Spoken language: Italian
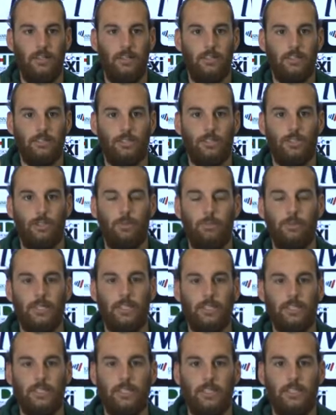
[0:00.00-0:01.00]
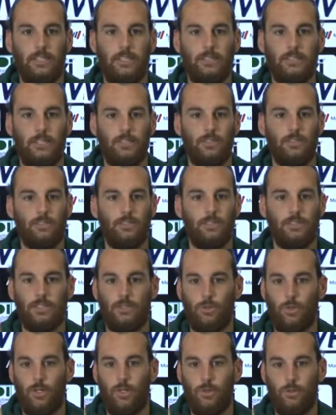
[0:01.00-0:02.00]
Siccome c'è stato,
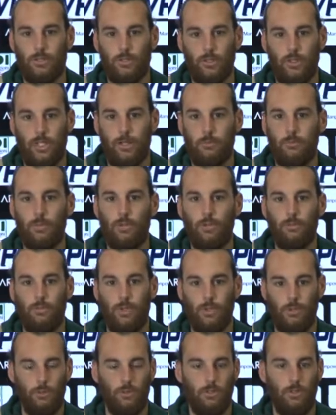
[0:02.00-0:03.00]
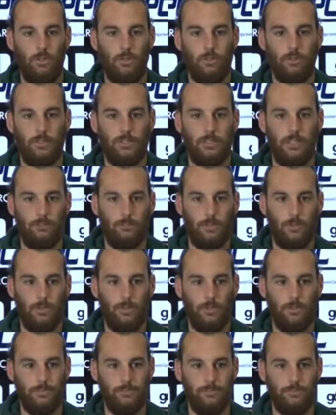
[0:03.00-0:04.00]
stato un, questo cambio di modulo,
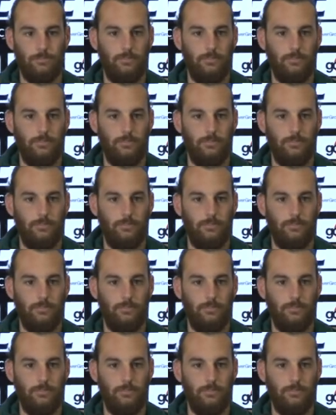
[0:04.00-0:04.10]
diciamo,